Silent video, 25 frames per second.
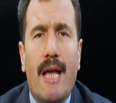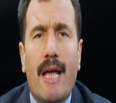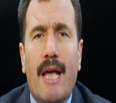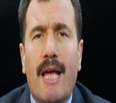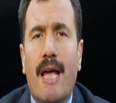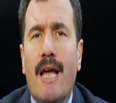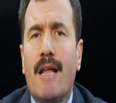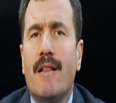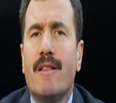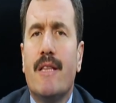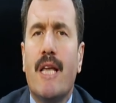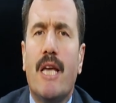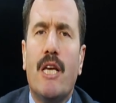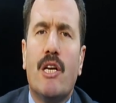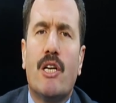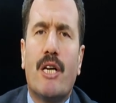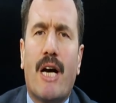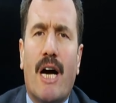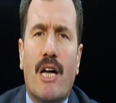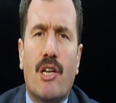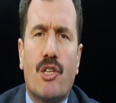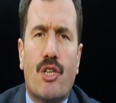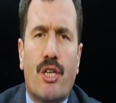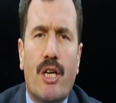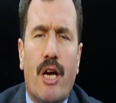hendeyi
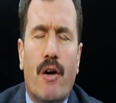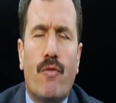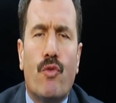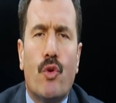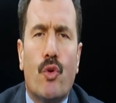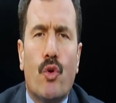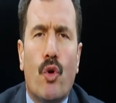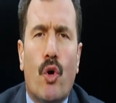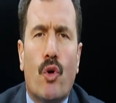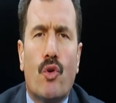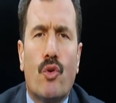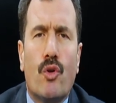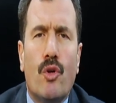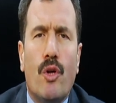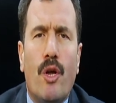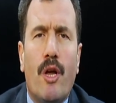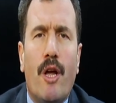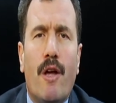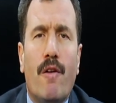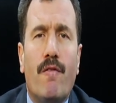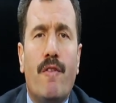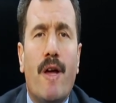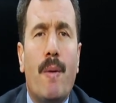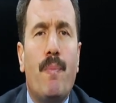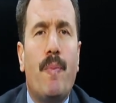karşıya vuruyor
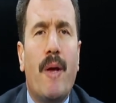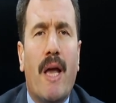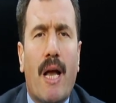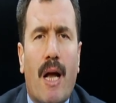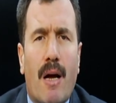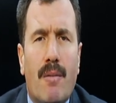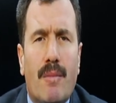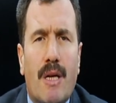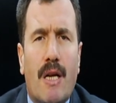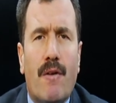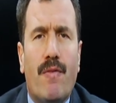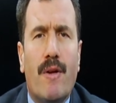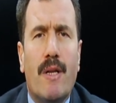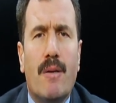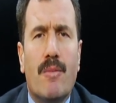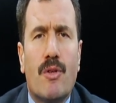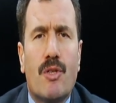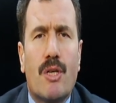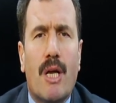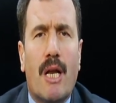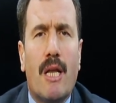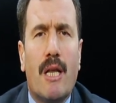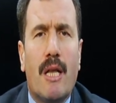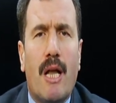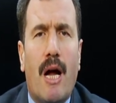ve Peygamber Efendimiz
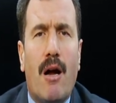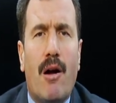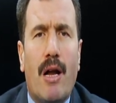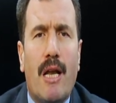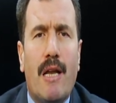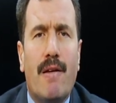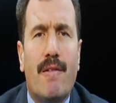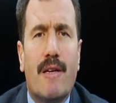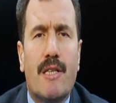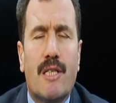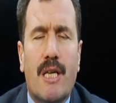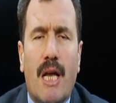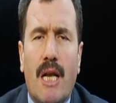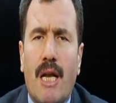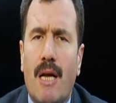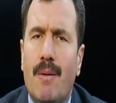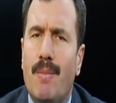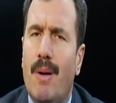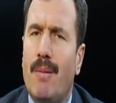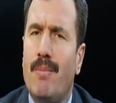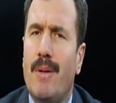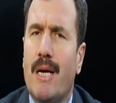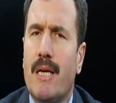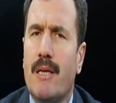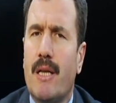sallallahu aleyhi ve
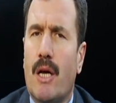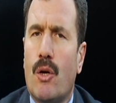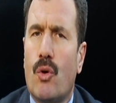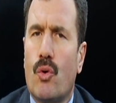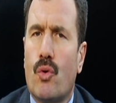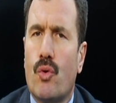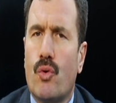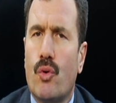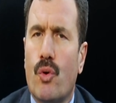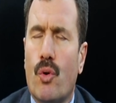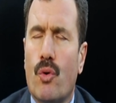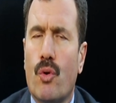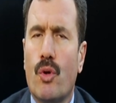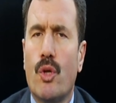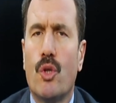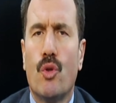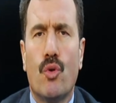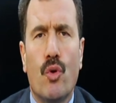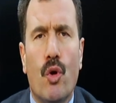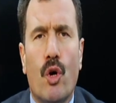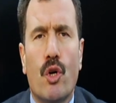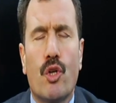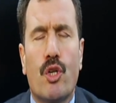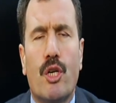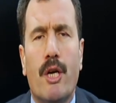selleme meydan okuyor.
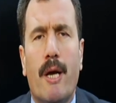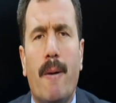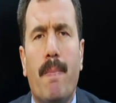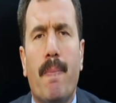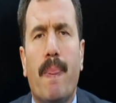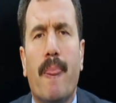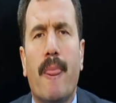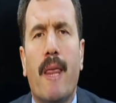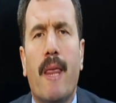Diyor ki